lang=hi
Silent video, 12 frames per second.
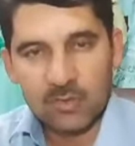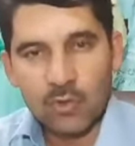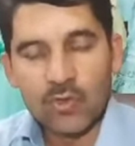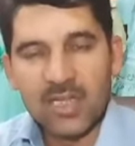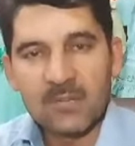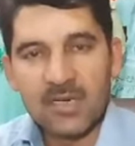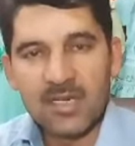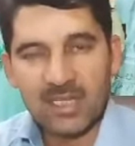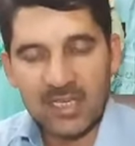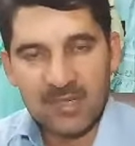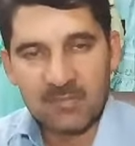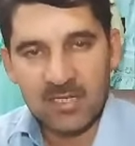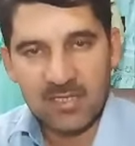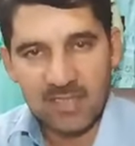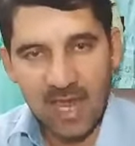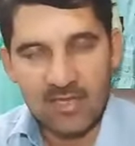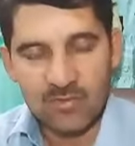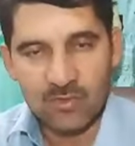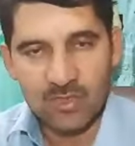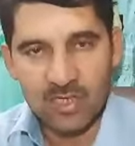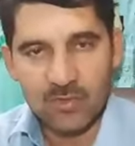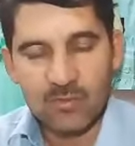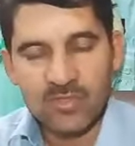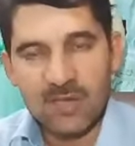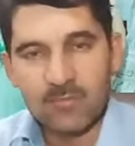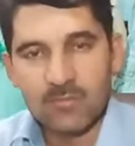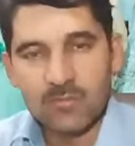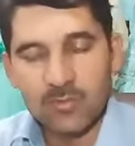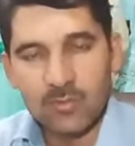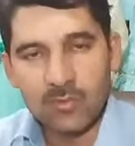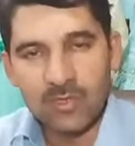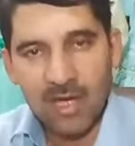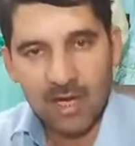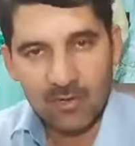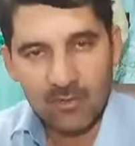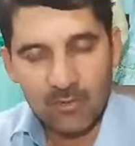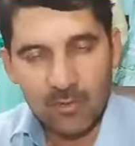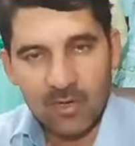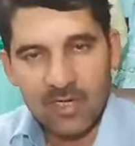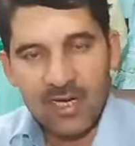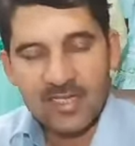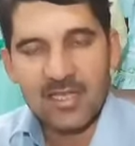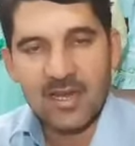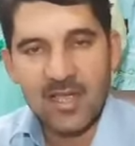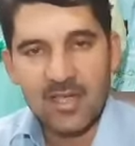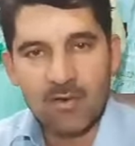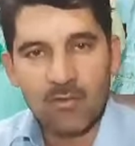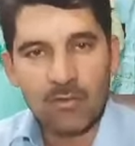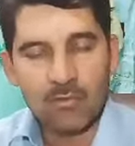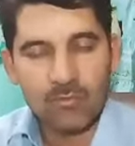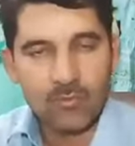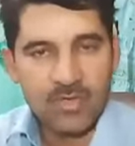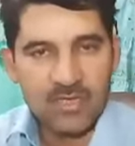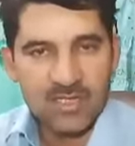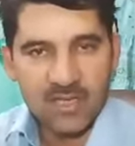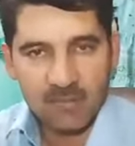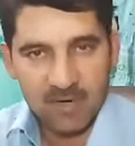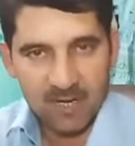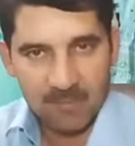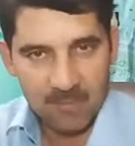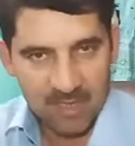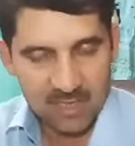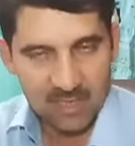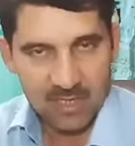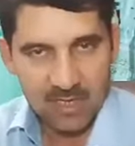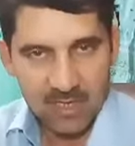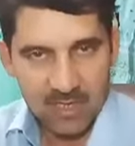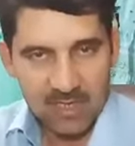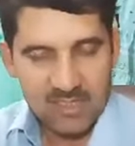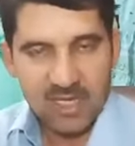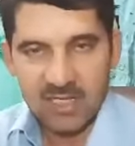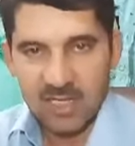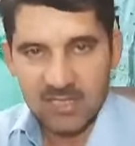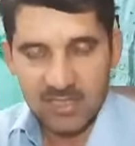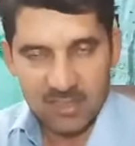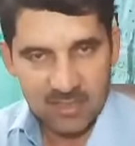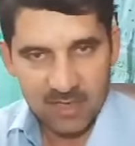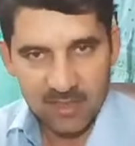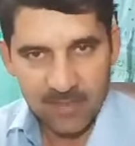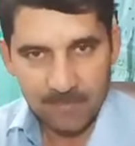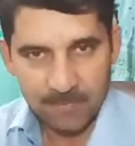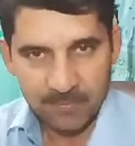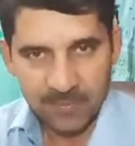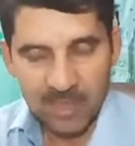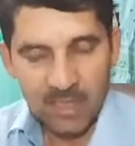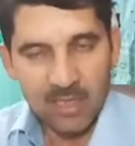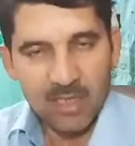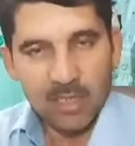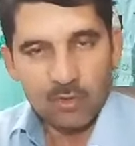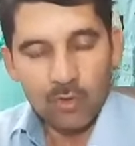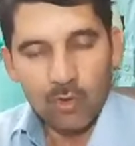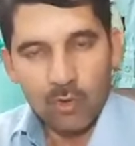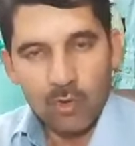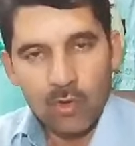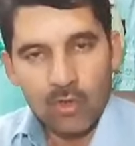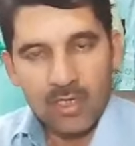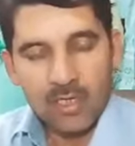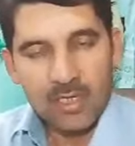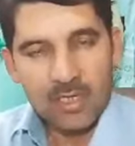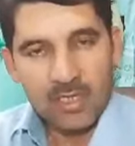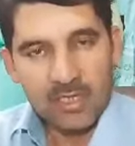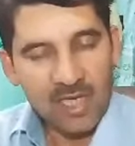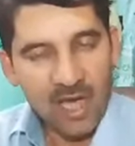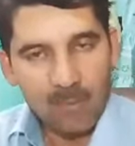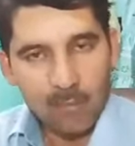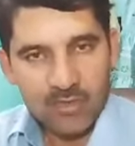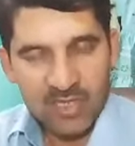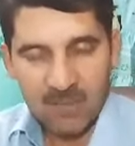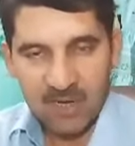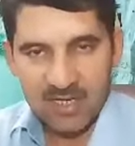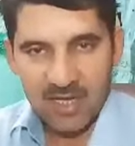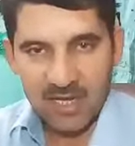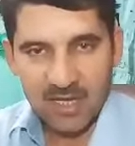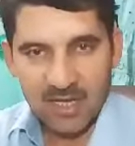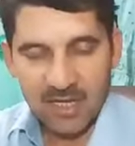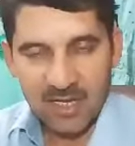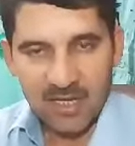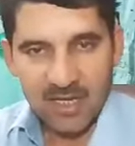छोटे बड़े किस्म के साइज़ होते हैं वो सब गाहक को नज़र आए और कोई चीज़ हमारा बिके ज़्यादा से ज़्यादा तो ये आपको समझ आया